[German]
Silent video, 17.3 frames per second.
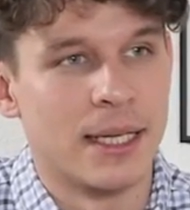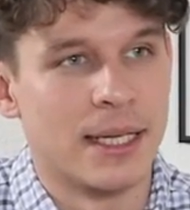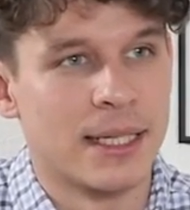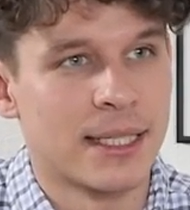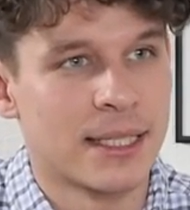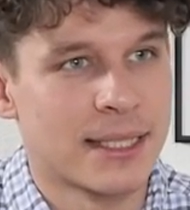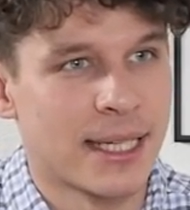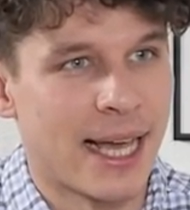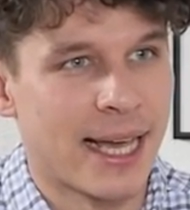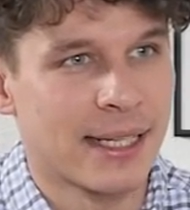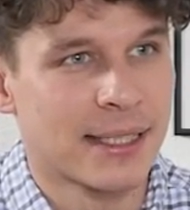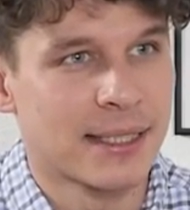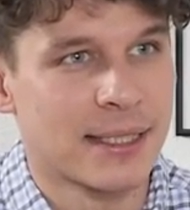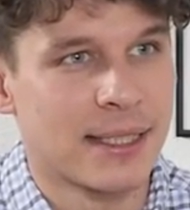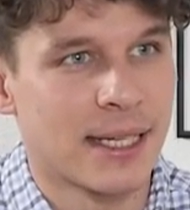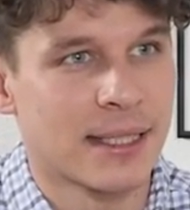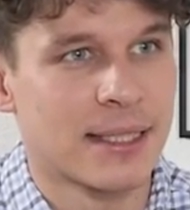Ich hätte ja
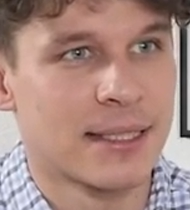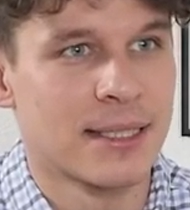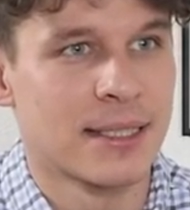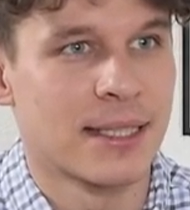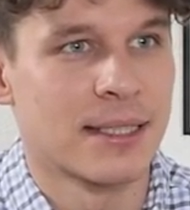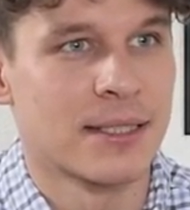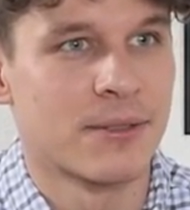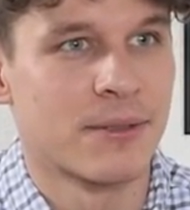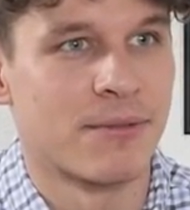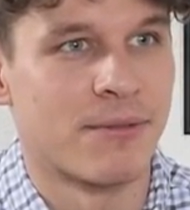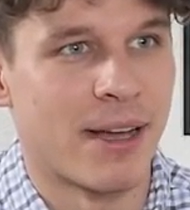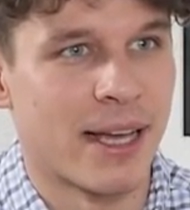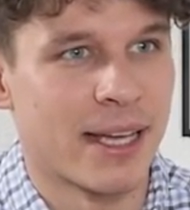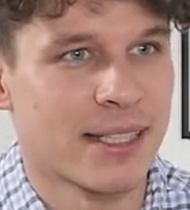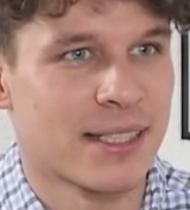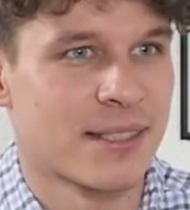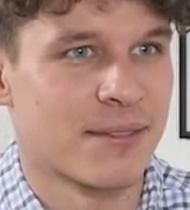eigentlich gedacht, dass ich ganz gut
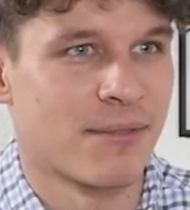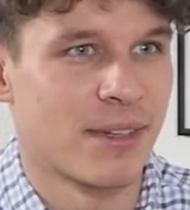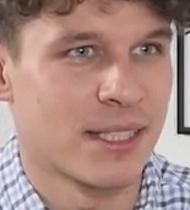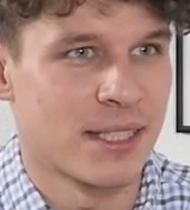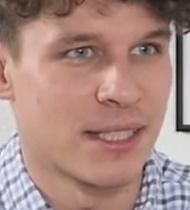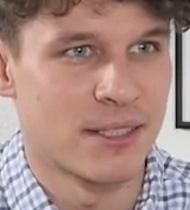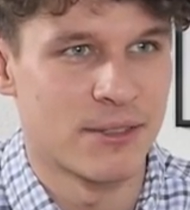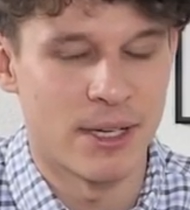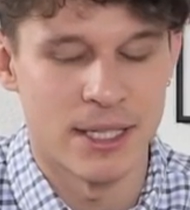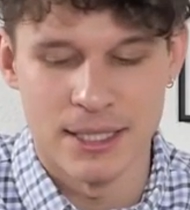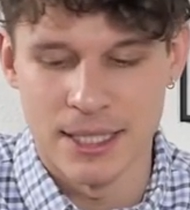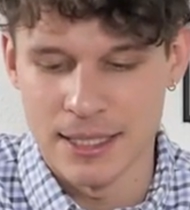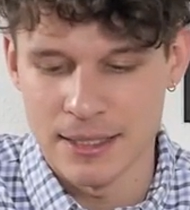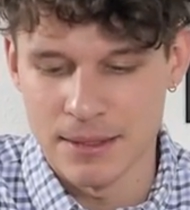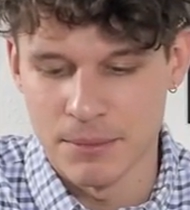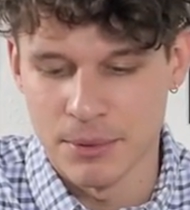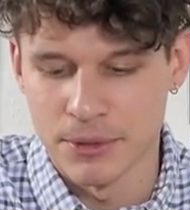weiß, was ich so an
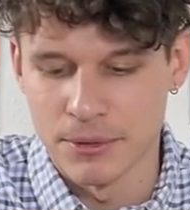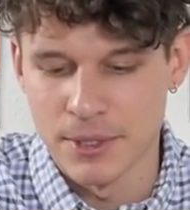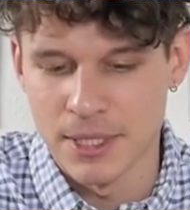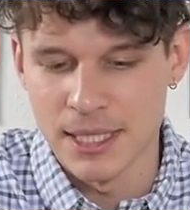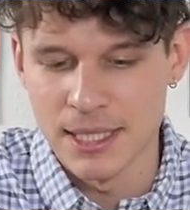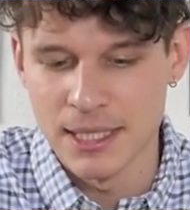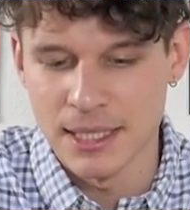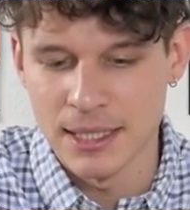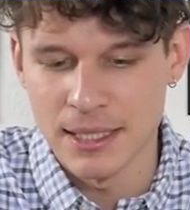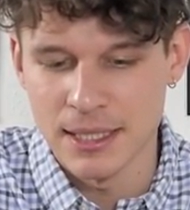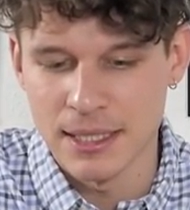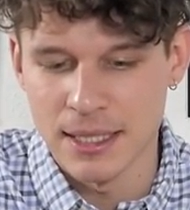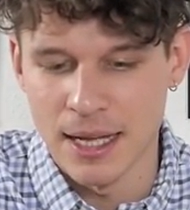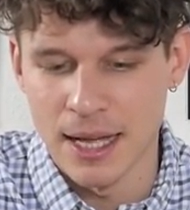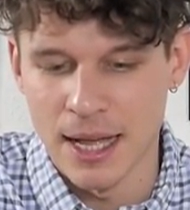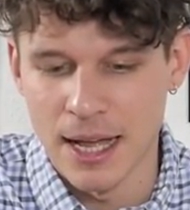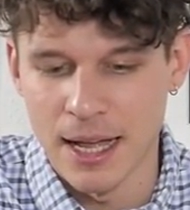Daten
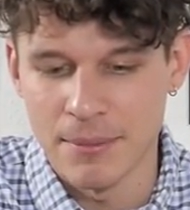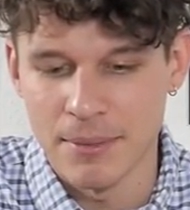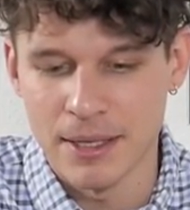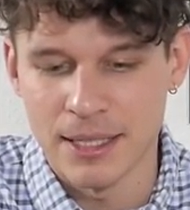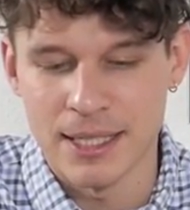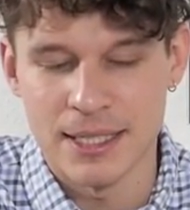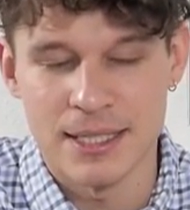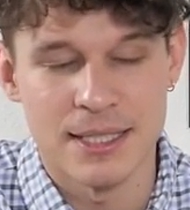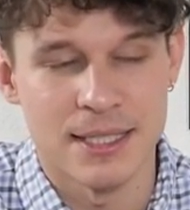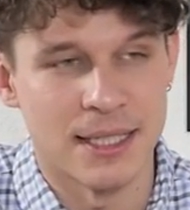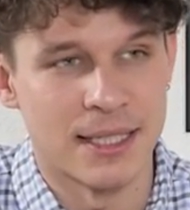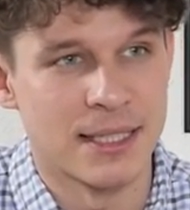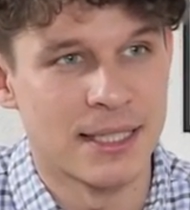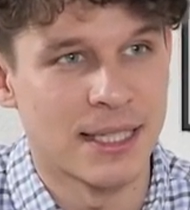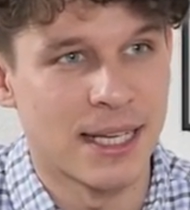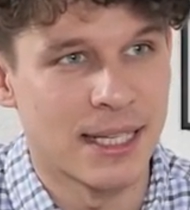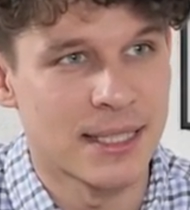produziere, aber jetzt
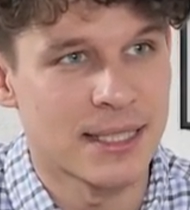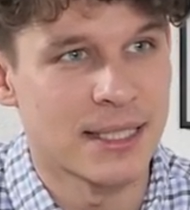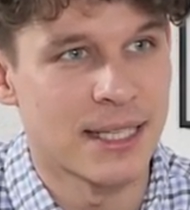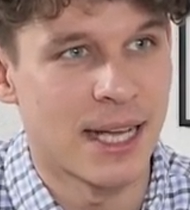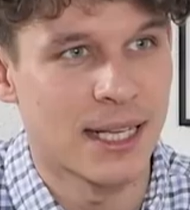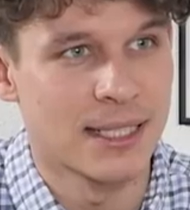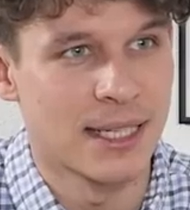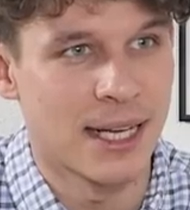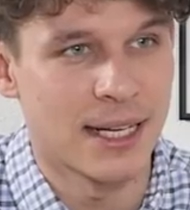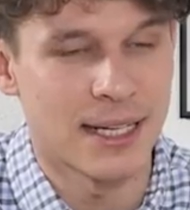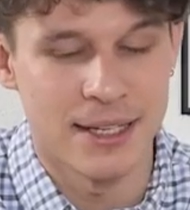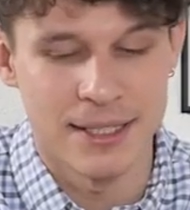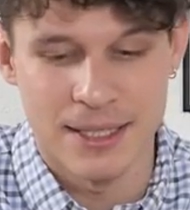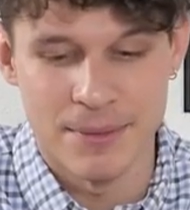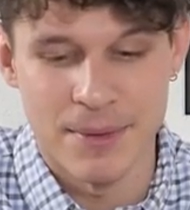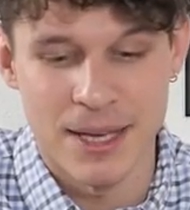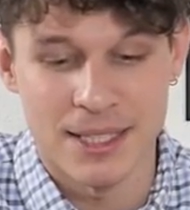in den ganzen acht Tagen habe
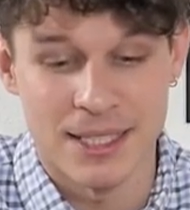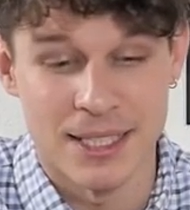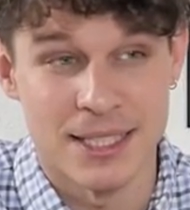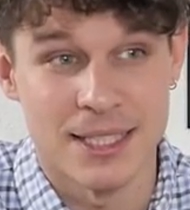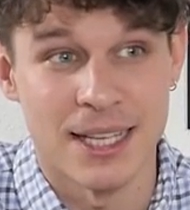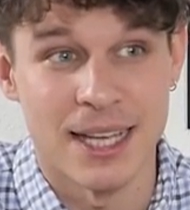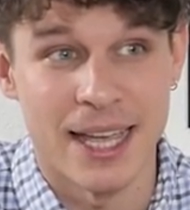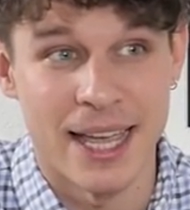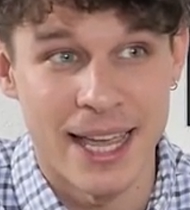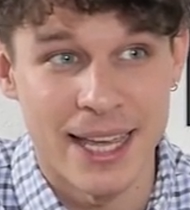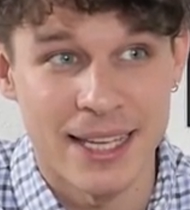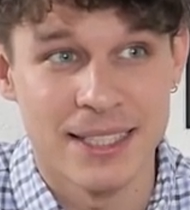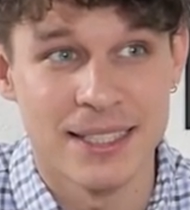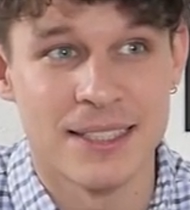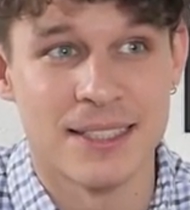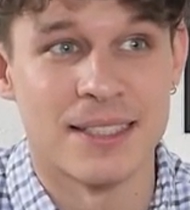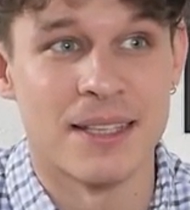ich gemerkt, dass da
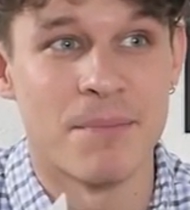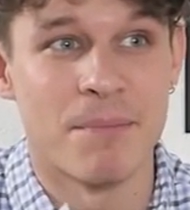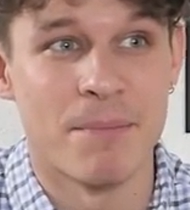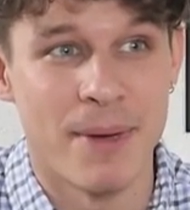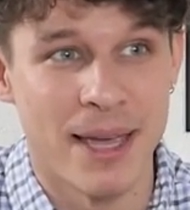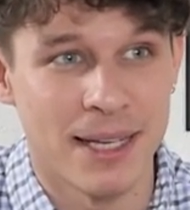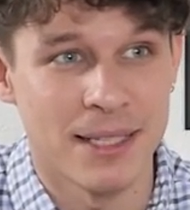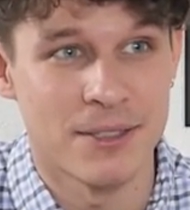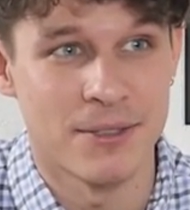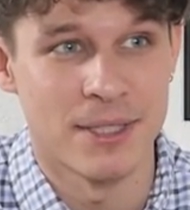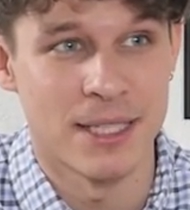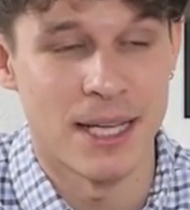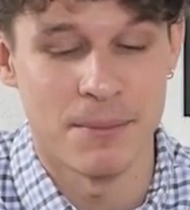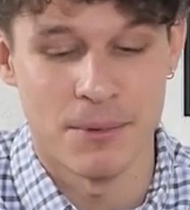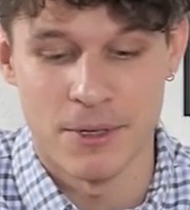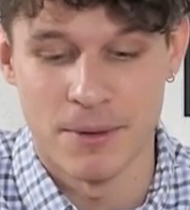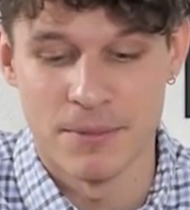echt eine Menge
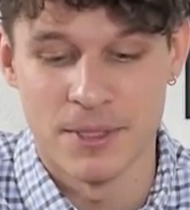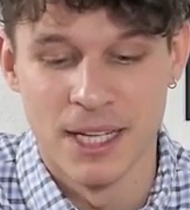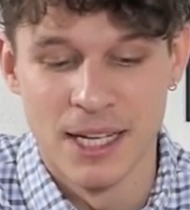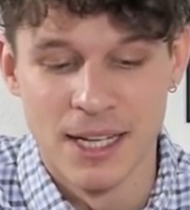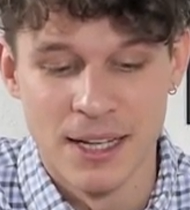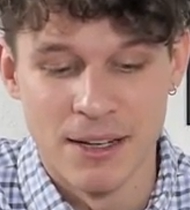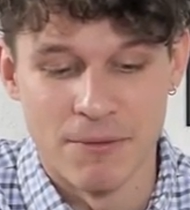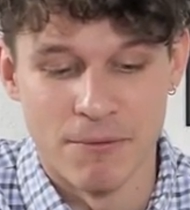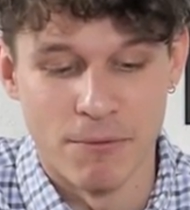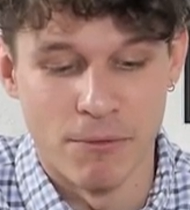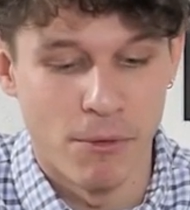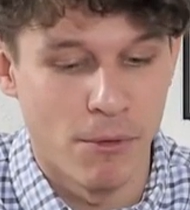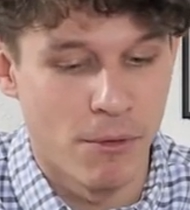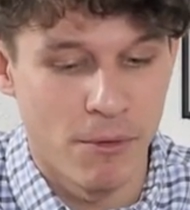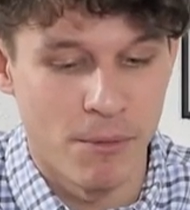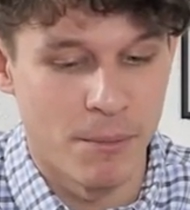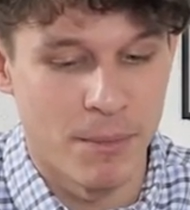zusammenkommt,
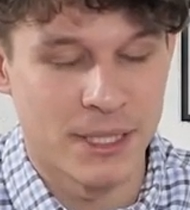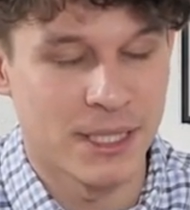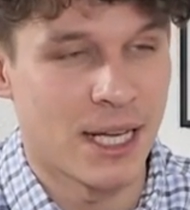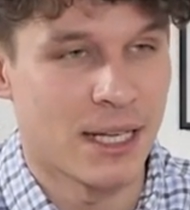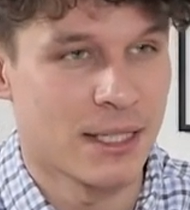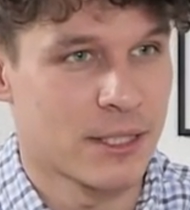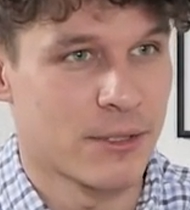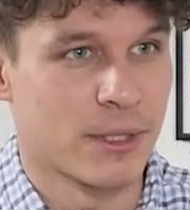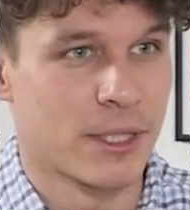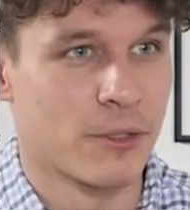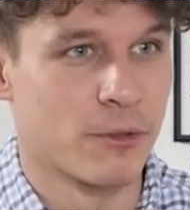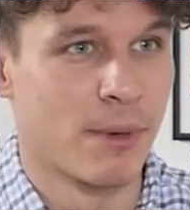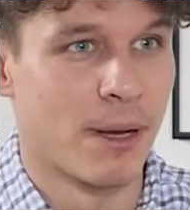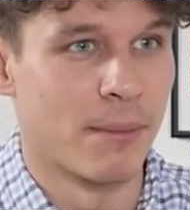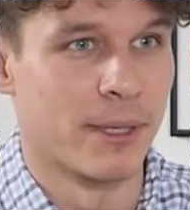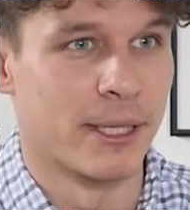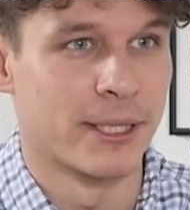wo man gar nicht so den
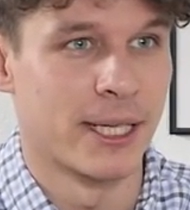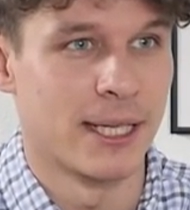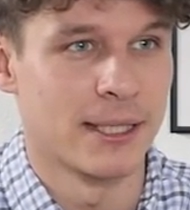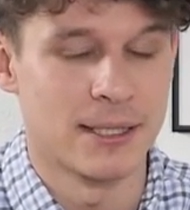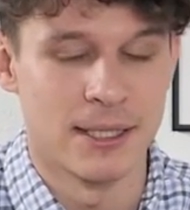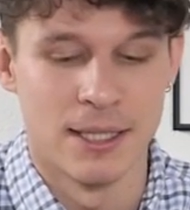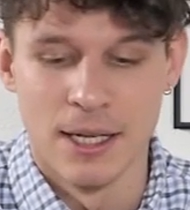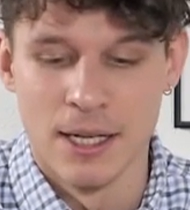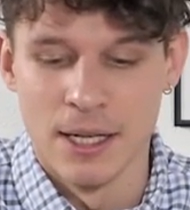Überblick hat.